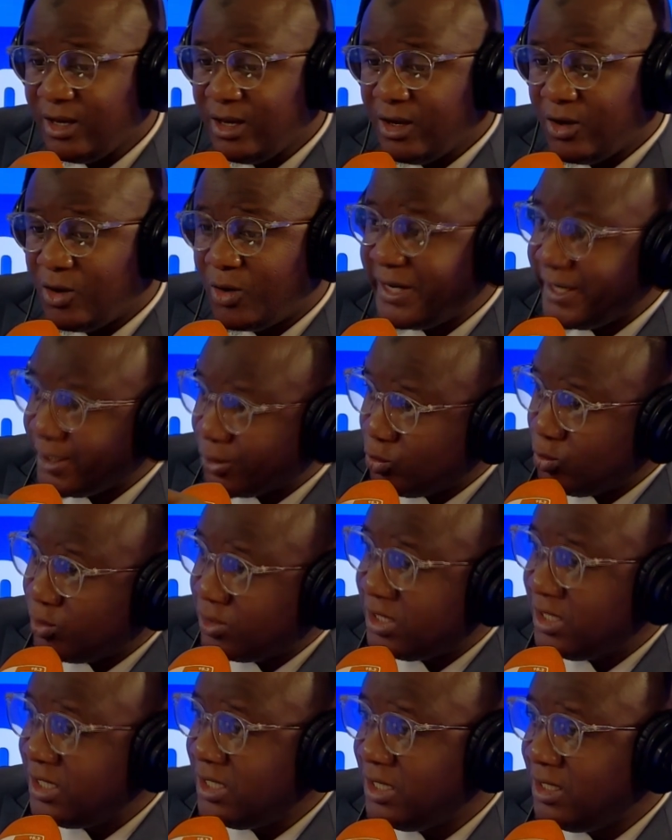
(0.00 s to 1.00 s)
ont des
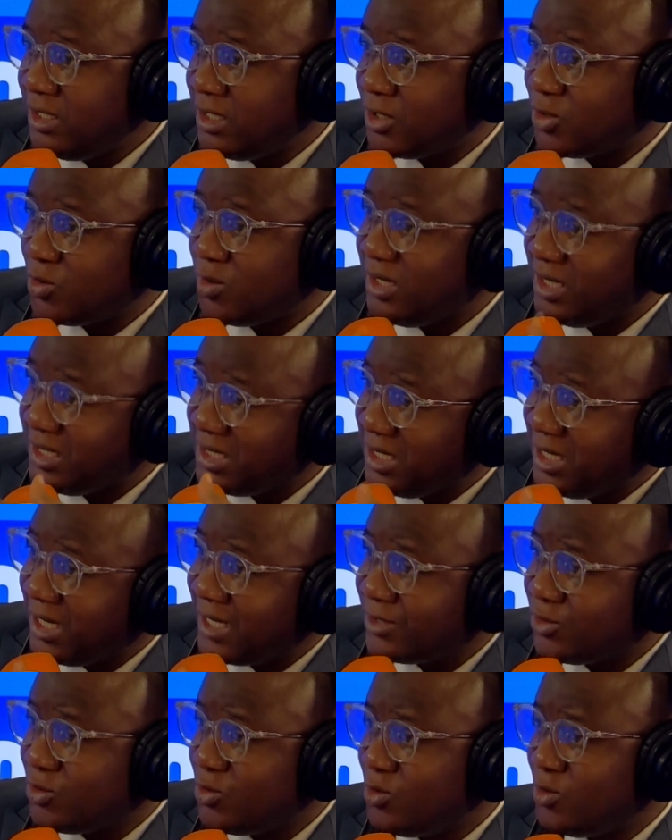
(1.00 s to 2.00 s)
soucis, questions
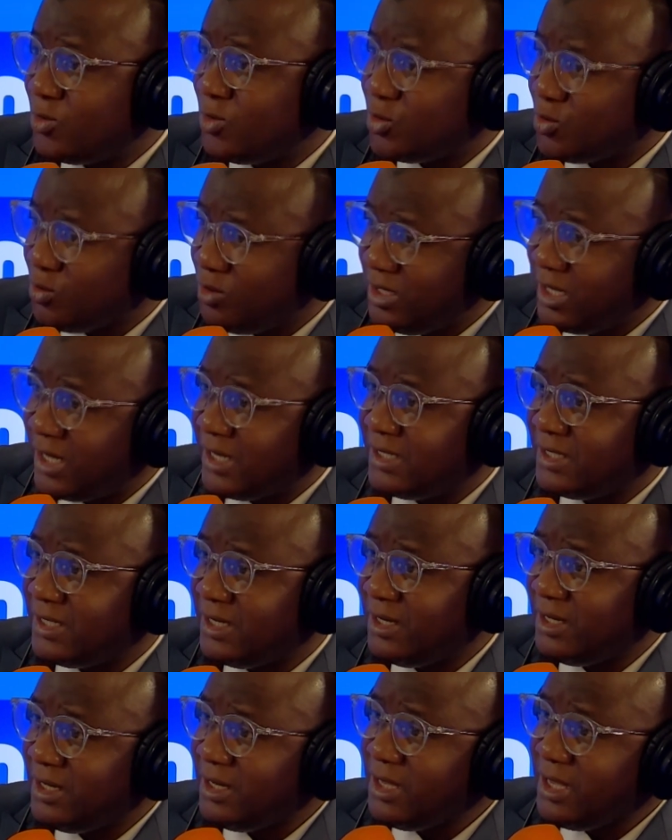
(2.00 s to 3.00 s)
d'intégration, de
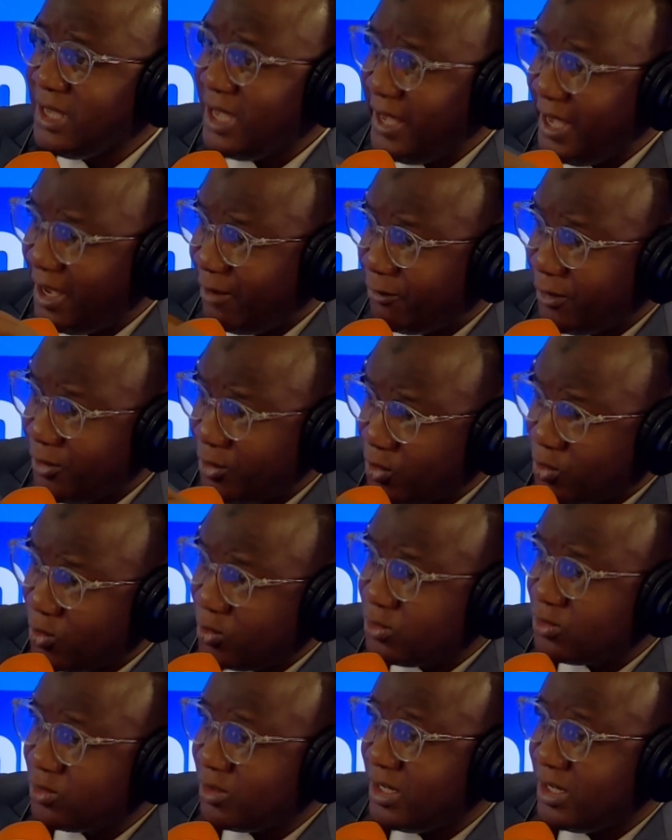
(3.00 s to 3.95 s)
solidarité Et en fin de compte,